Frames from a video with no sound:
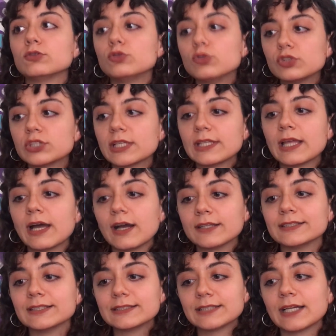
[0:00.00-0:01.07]
Türkçe'de
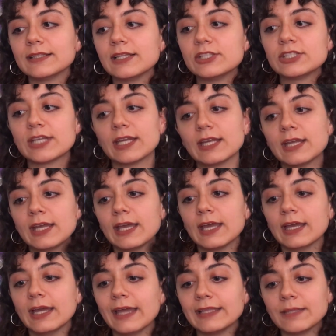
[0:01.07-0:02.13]
artık sadece
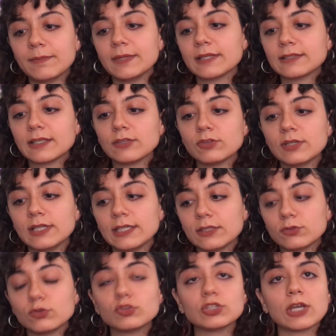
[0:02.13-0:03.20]
e, edebiyata
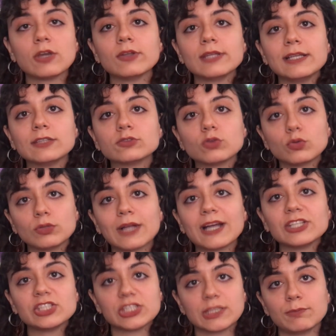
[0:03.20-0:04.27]
yönelik, Türkçe'ye yönelik
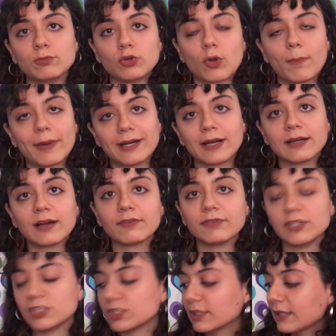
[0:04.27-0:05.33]
sorular çıkmıyor paragraf
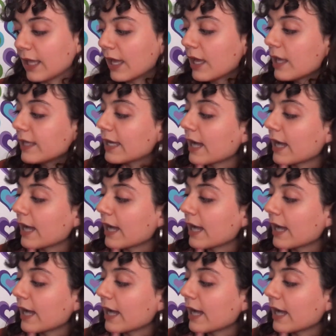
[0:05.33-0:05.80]
içinde.